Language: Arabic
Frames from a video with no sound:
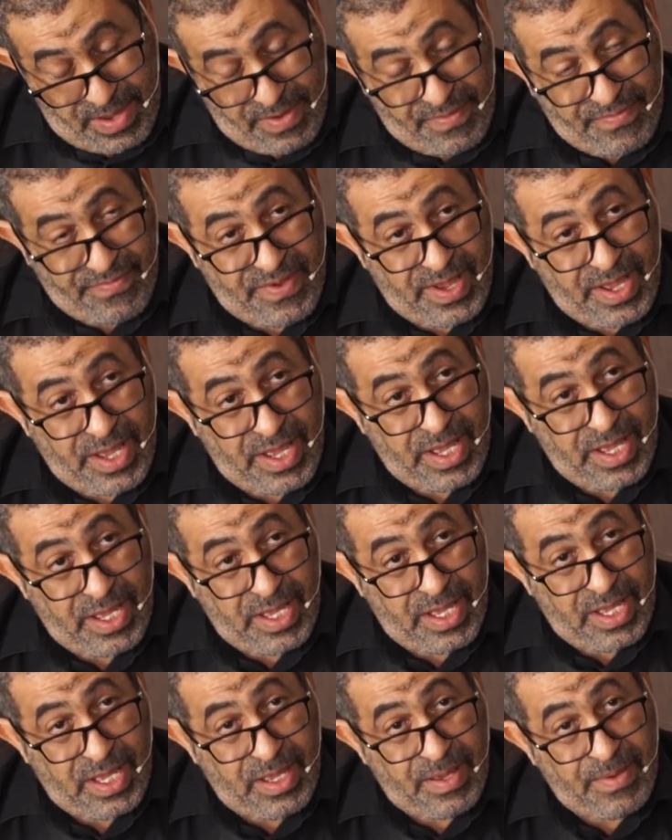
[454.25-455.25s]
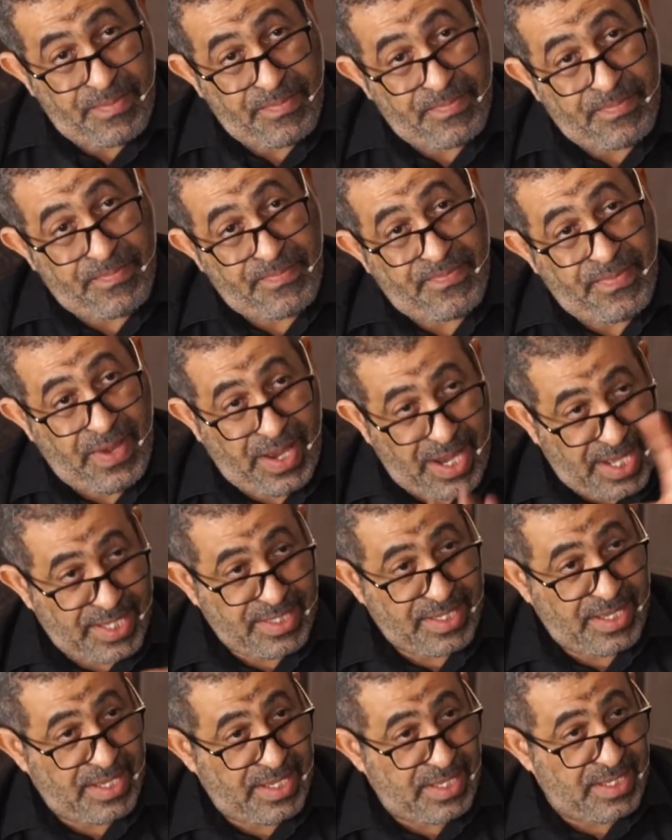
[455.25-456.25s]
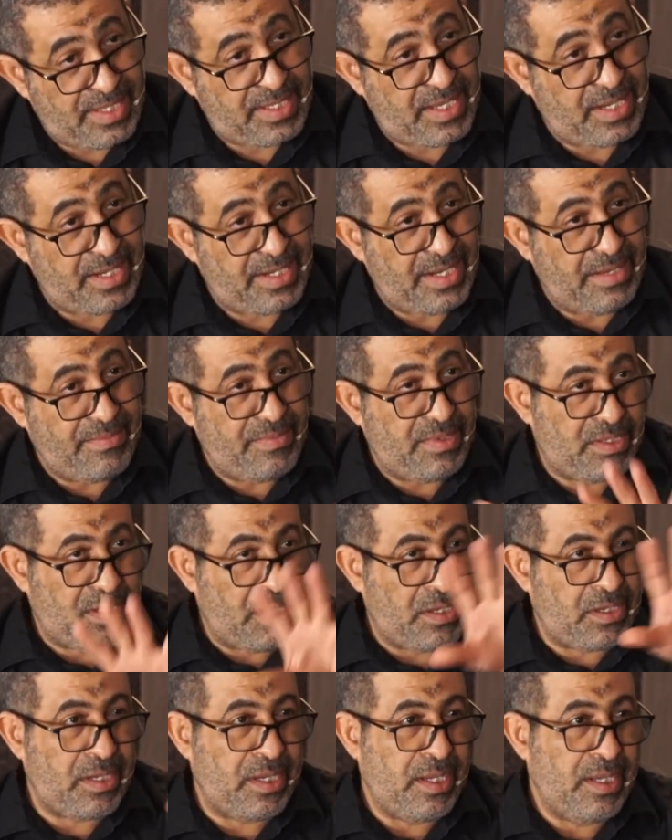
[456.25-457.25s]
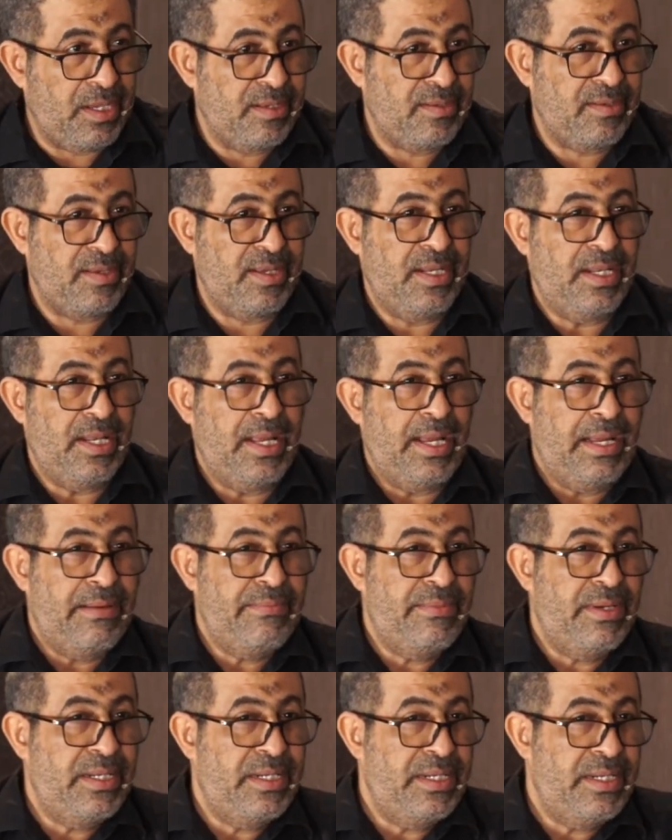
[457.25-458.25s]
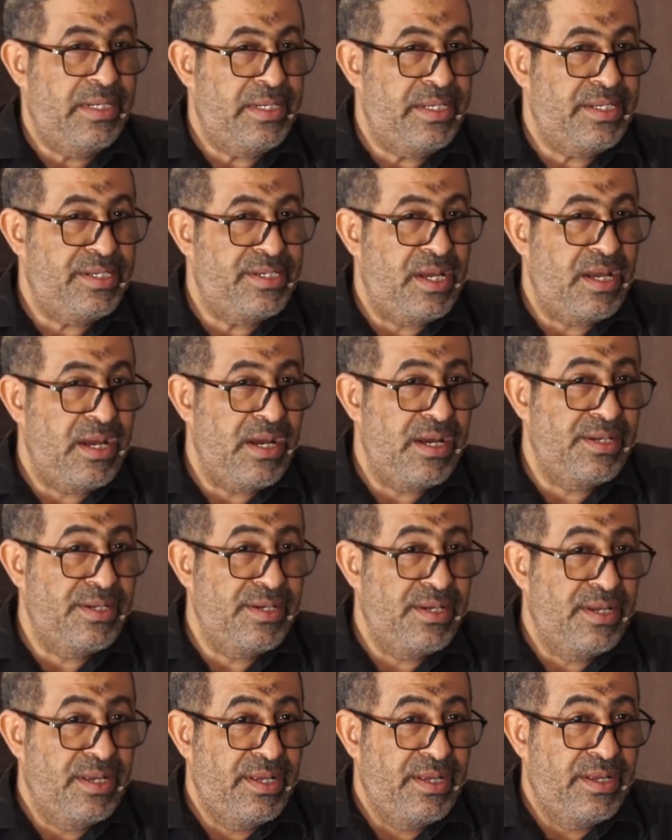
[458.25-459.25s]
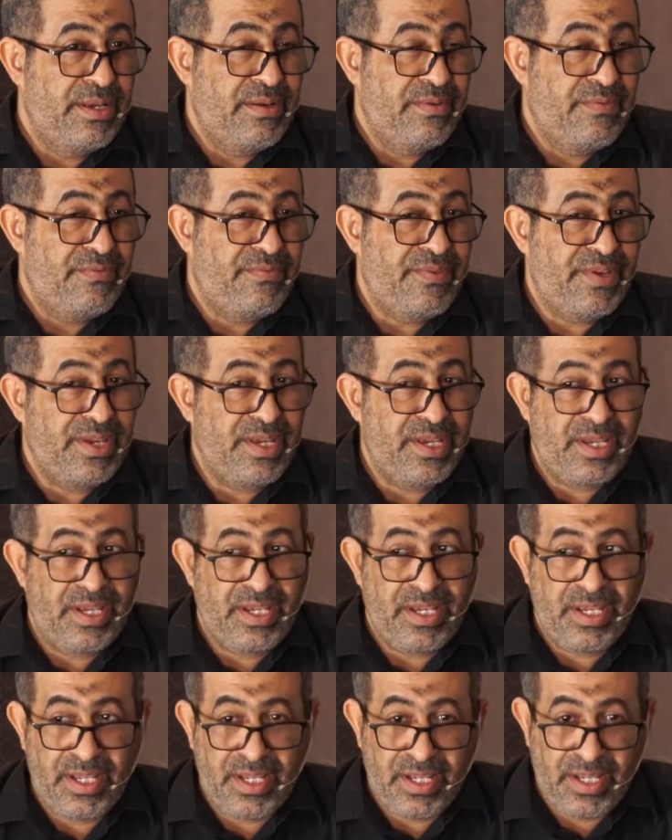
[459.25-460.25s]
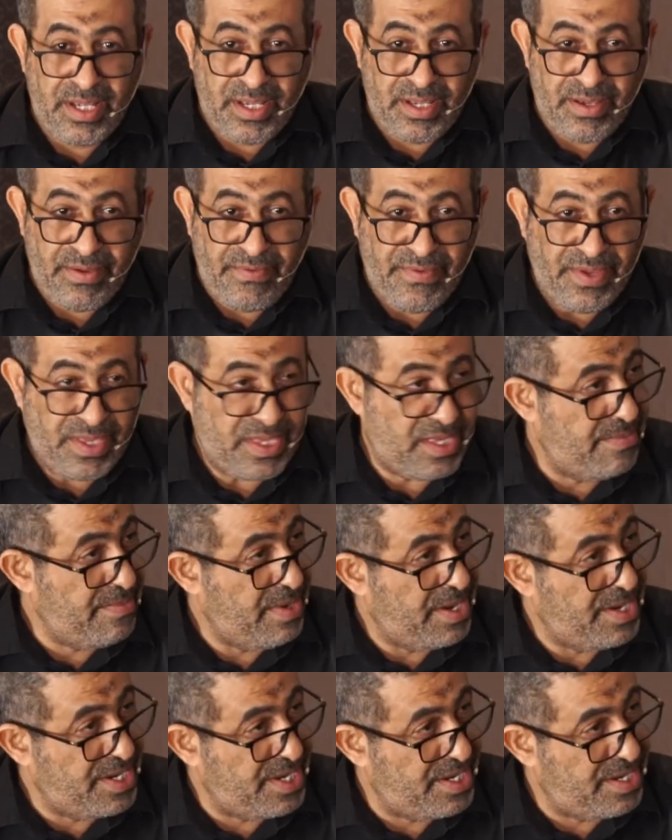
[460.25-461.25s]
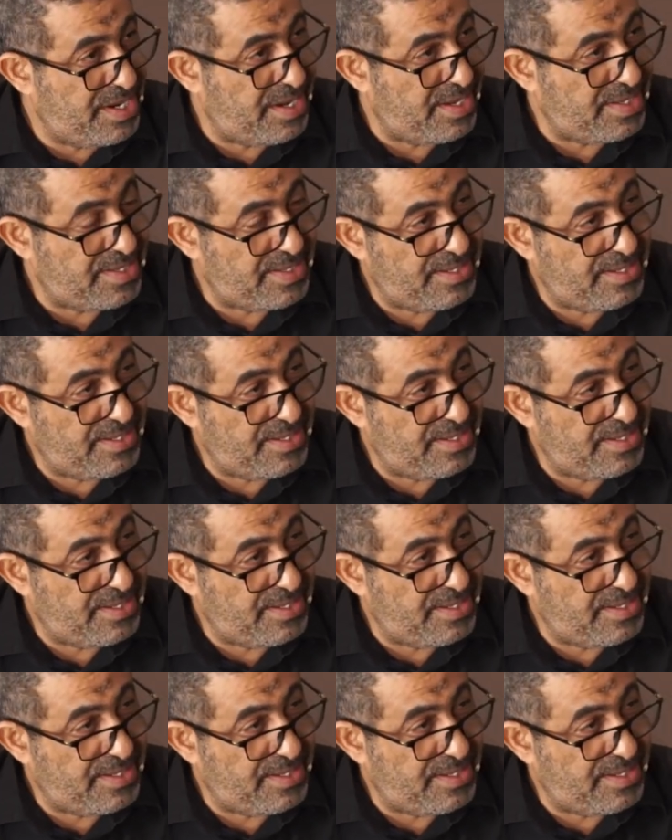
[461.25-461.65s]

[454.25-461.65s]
فهذا تقريبا تشخيص إلى عمل اللجان في في الثمانينات